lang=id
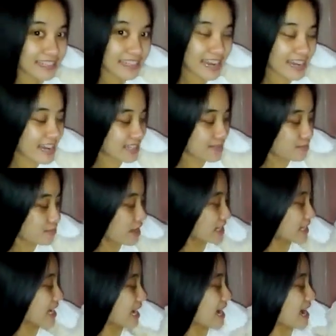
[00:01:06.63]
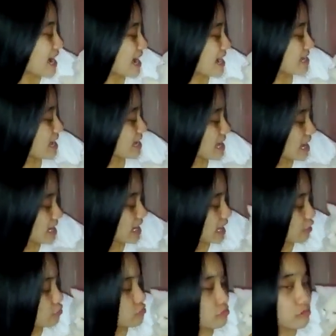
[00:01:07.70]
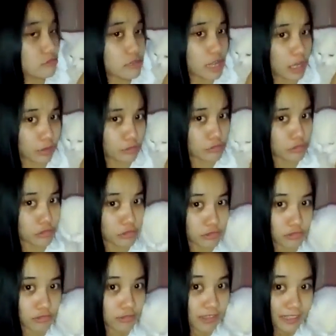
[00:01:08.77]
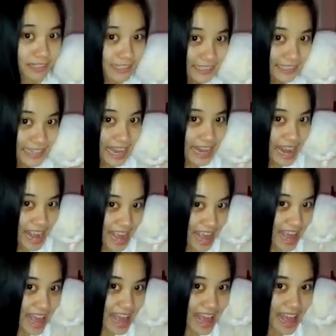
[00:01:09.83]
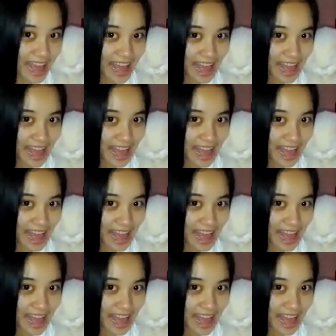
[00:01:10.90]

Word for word: dadah semuanya, dadah, lihat dulu, lihat dulu Dadah